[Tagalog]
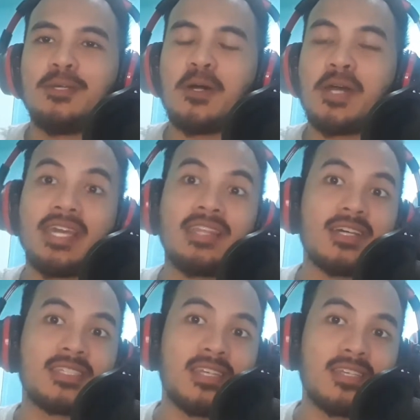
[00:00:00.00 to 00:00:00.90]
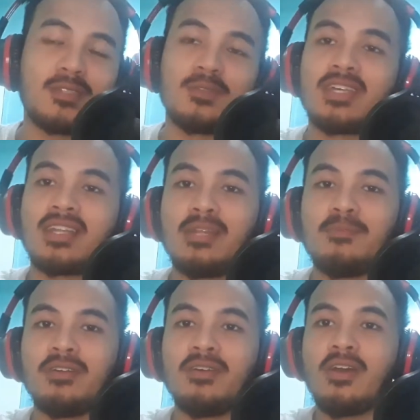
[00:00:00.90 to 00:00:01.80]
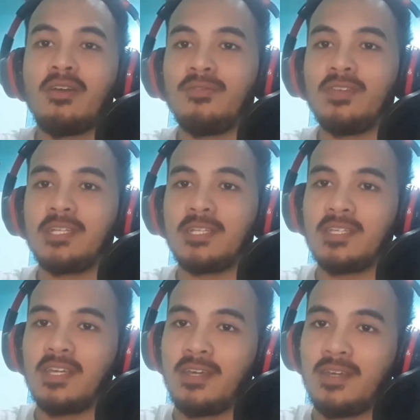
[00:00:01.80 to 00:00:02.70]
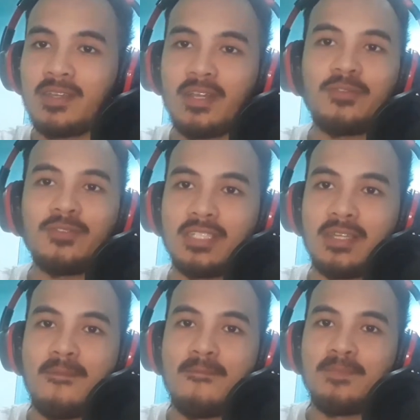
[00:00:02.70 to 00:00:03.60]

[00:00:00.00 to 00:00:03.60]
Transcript: Okay? And assess yung sarili mo very carefully.